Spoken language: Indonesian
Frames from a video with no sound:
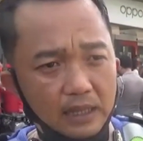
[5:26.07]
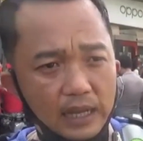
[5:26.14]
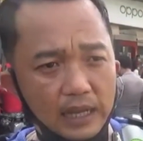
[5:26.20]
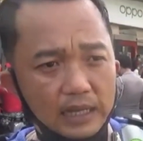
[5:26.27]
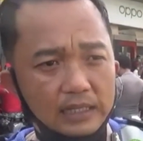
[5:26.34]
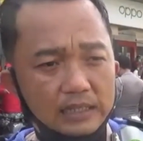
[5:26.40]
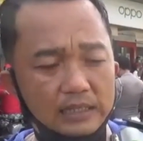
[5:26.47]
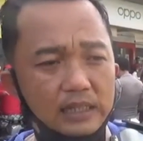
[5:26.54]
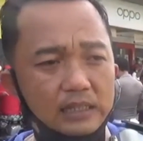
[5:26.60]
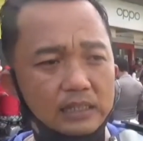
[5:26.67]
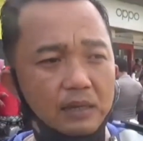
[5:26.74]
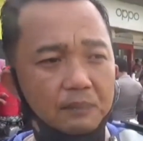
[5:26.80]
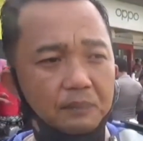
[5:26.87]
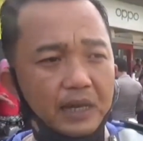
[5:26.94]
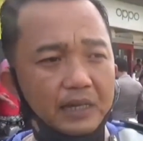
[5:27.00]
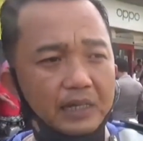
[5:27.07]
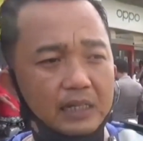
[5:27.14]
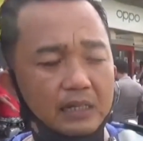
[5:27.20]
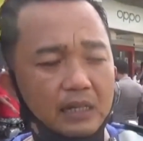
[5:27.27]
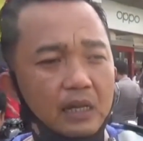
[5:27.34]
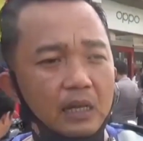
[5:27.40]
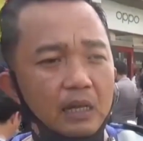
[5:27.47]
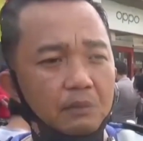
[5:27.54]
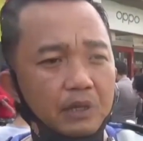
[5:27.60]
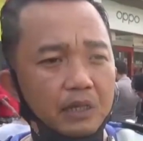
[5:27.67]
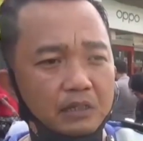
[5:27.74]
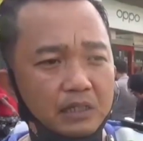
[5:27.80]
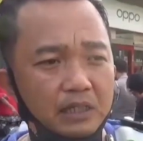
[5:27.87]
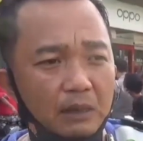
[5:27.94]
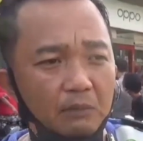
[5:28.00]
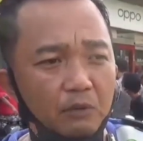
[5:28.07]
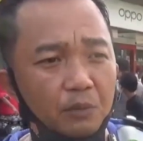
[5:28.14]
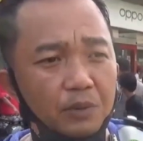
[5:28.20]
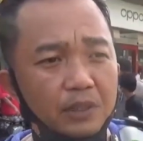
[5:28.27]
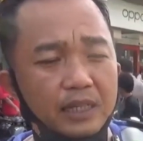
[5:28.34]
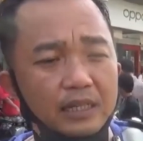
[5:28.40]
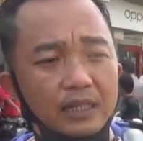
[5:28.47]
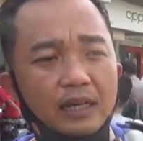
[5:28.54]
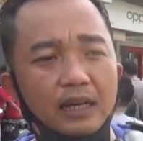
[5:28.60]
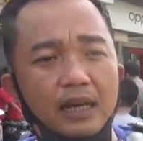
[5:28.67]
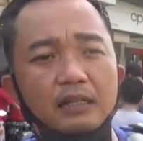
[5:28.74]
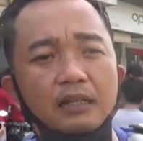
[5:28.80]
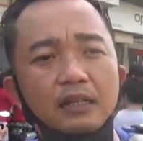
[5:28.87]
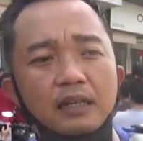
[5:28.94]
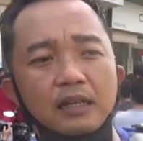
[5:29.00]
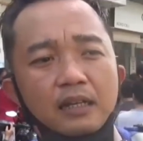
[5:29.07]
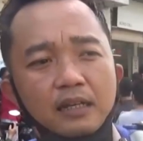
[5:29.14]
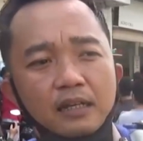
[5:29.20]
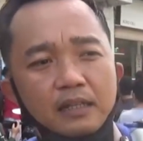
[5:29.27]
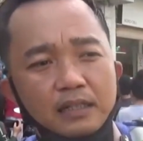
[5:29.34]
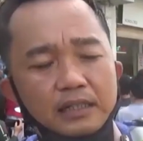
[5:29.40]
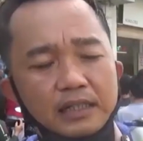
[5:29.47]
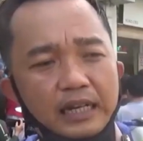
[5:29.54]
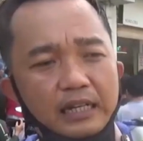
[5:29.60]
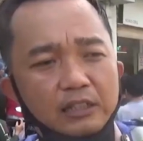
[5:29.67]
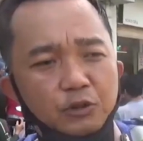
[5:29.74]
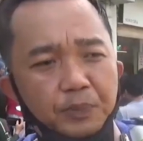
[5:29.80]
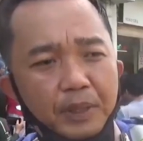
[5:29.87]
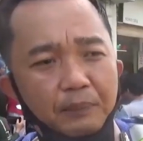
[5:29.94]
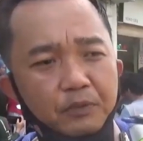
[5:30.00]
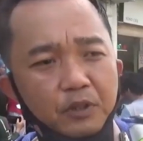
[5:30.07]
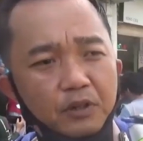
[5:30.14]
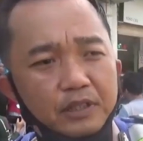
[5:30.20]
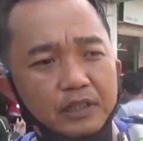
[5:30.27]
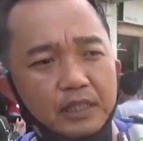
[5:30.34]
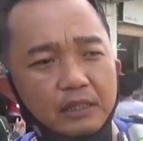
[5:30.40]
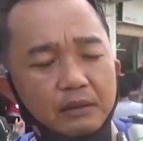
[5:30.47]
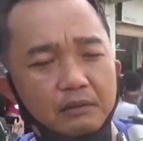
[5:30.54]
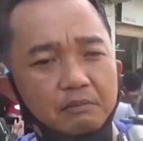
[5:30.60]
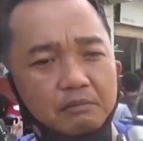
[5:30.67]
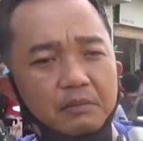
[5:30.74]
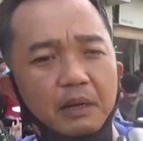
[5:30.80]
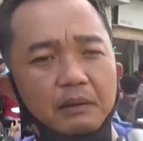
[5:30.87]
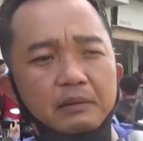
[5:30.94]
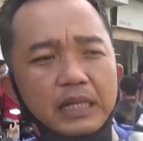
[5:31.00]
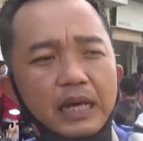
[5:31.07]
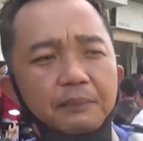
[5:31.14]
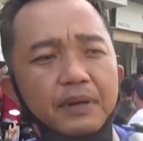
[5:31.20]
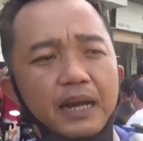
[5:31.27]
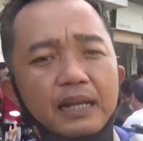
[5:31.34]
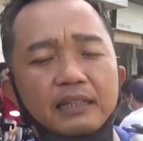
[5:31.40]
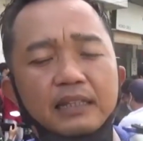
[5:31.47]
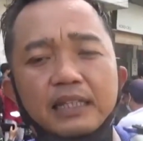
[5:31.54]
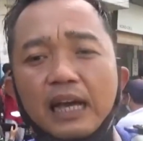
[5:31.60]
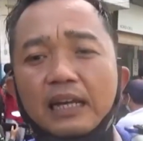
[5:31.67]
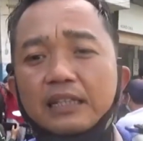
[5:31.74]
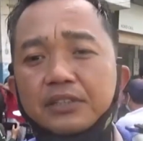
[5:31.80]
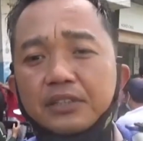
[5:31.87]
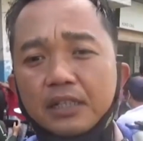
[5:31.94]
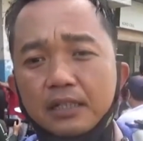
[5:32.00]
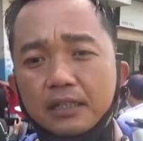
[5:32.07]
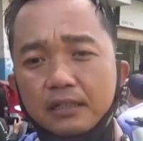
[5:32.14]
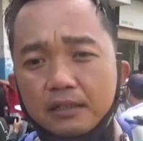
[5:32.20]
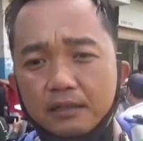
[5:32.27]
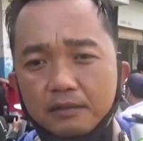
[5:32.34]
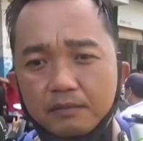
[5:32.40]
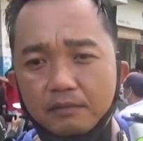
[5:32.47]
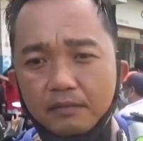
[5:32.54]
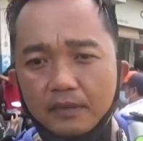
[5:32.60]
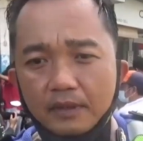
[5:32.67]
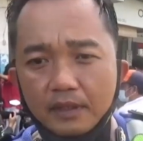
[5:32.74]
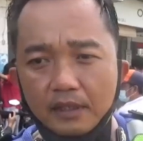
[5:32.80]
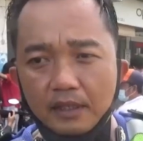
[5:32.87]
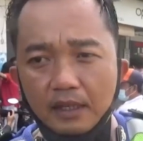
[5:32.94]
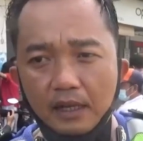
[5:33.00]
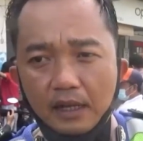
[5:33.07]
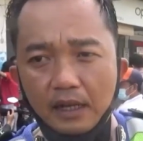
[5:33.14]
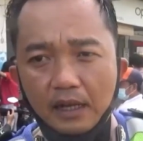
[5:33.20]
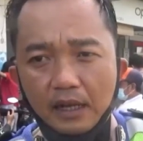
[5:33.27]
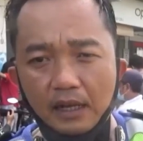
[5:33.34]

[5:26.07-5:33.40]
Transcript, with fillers: Akhirnya dia panik, berhentilah mobilnya dengan di jalan Suprapto ini menabrak tiang listrik. Nah,